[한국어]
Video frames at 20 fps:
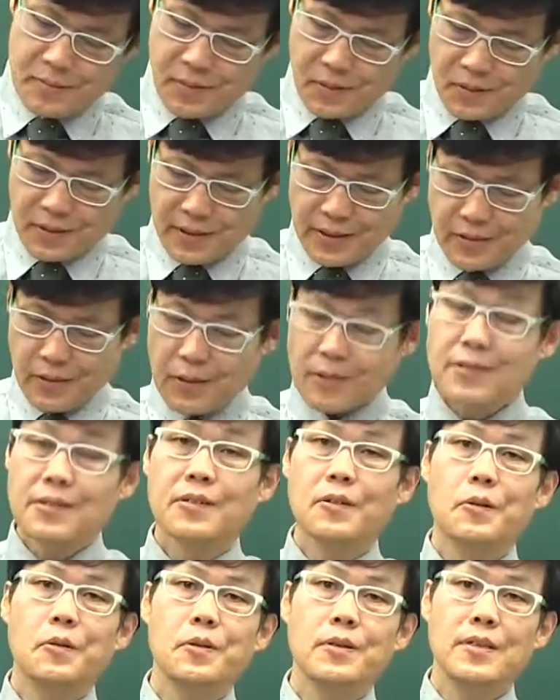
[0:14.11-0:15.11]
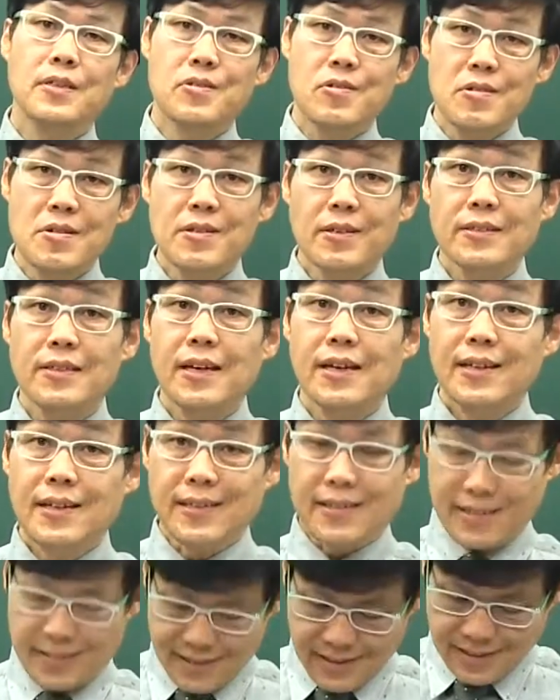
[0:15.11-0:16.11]
바로 이것으로 기출정리
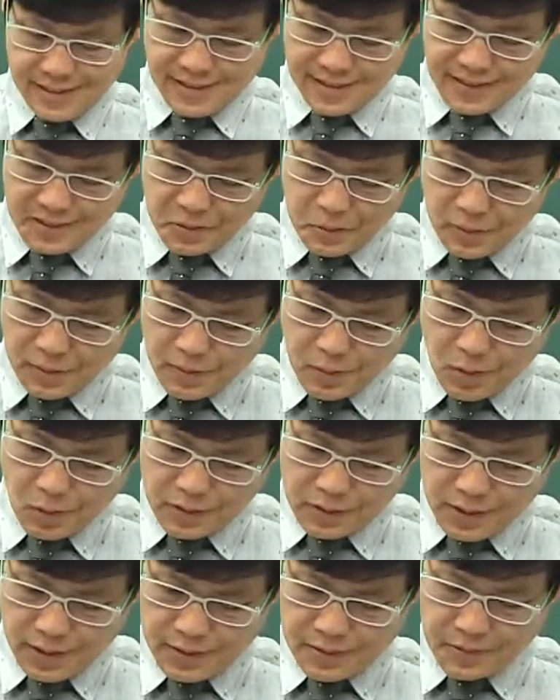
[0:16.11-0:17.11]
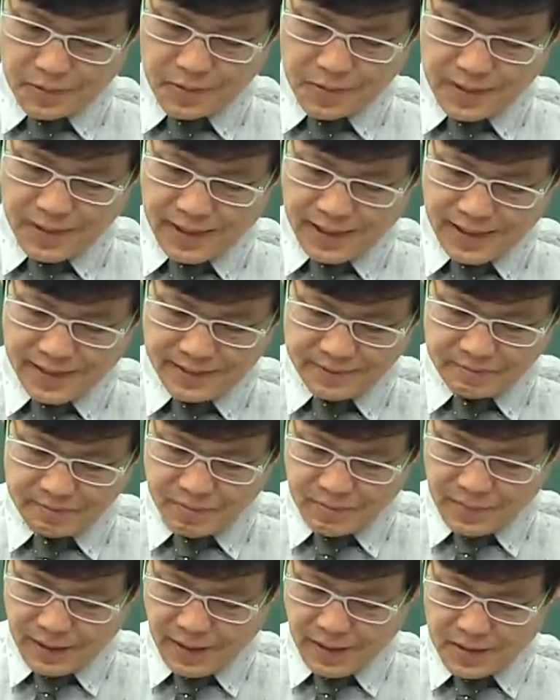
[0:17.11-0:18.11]
끝. 에, 예, 최근 5년간
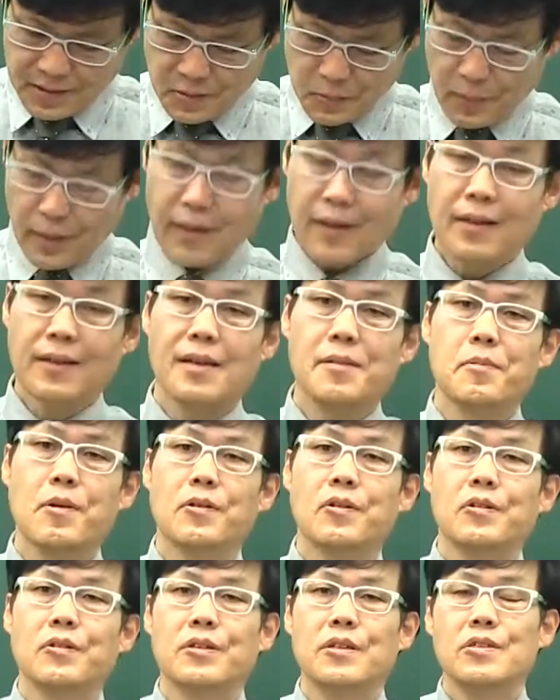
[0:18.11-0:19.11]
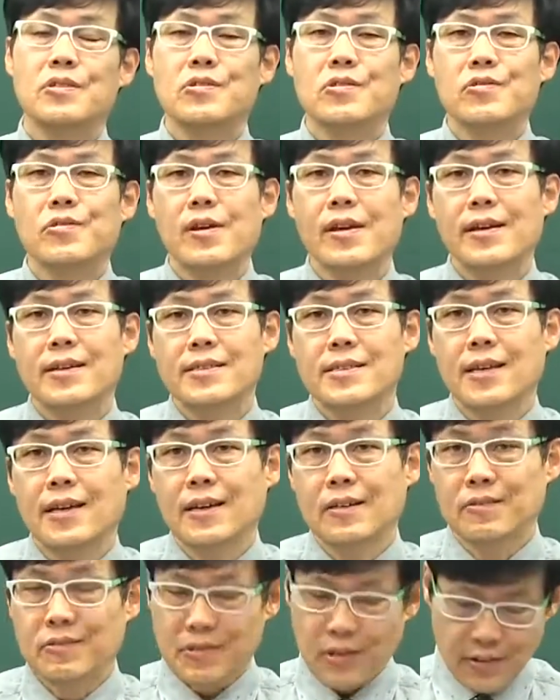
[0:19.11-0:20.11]
예, 소방관계 법규 기출의
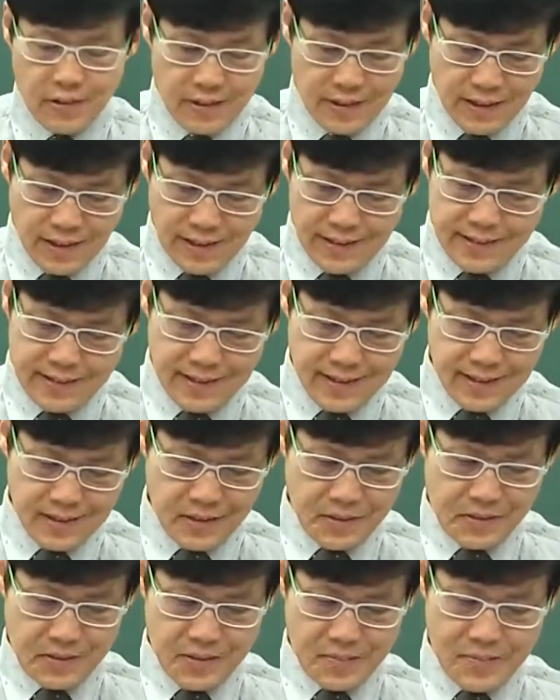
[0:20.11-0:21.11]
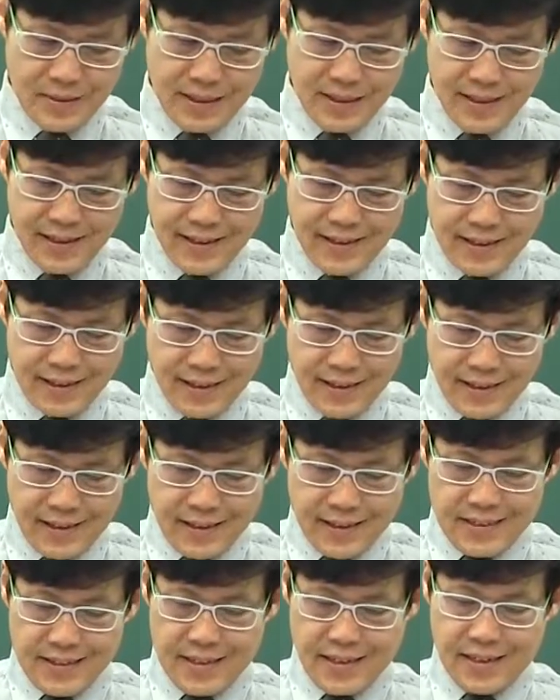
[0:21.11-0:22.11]
재구성이라는 예, 교재입니다.
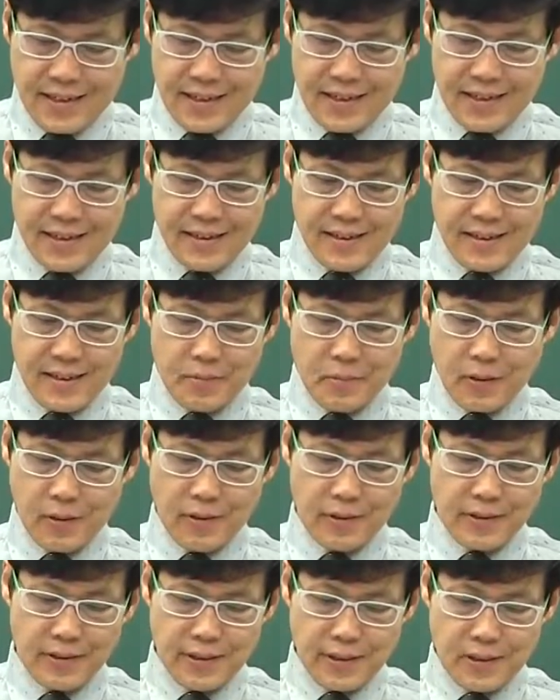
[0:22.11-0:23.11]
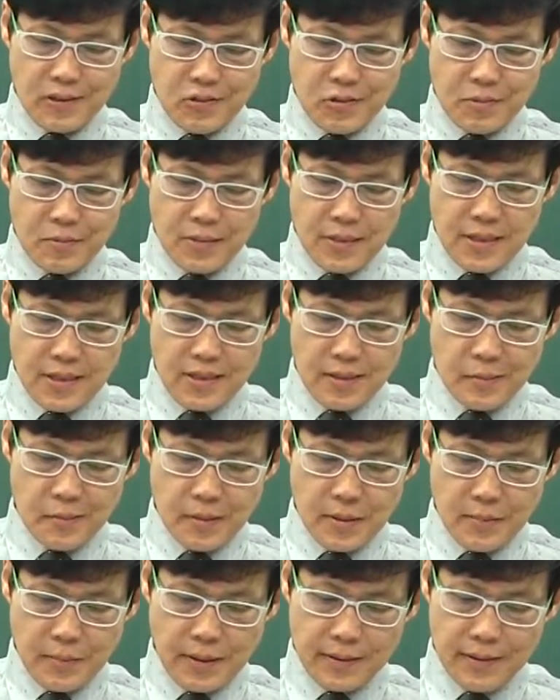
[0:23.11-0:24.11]
자, 이번
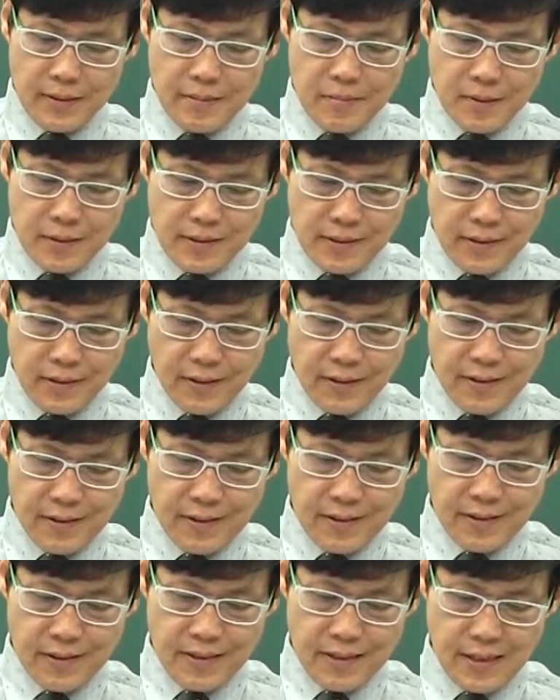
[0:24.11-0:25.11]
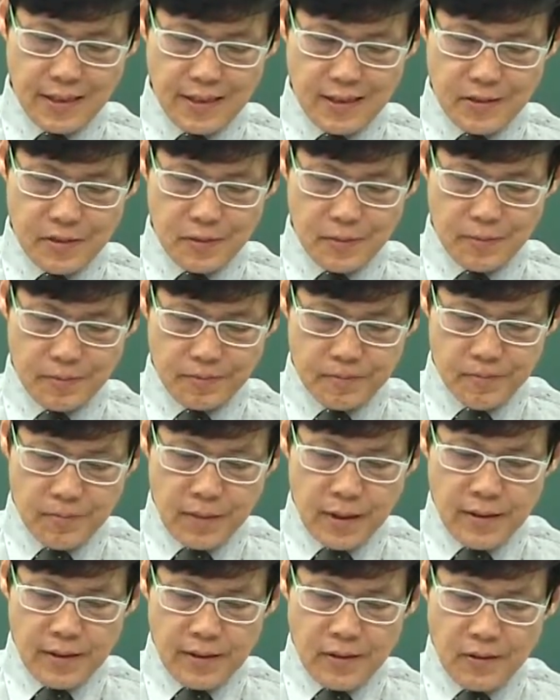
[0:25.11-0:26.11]
기출문제집을 만들면서 어, 제가 좀
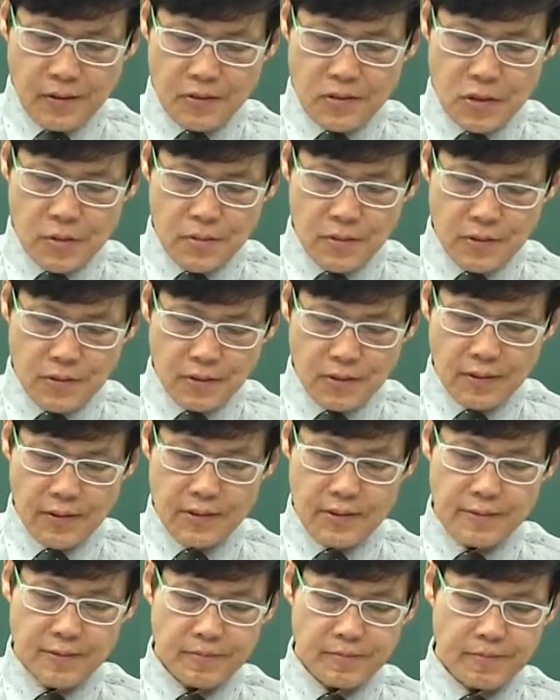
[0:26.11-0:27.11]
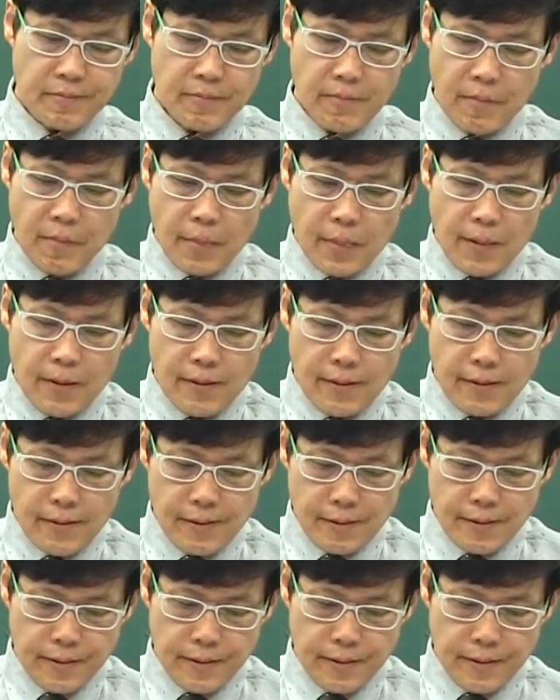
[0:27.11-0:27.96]
역점을 둔 것은 어,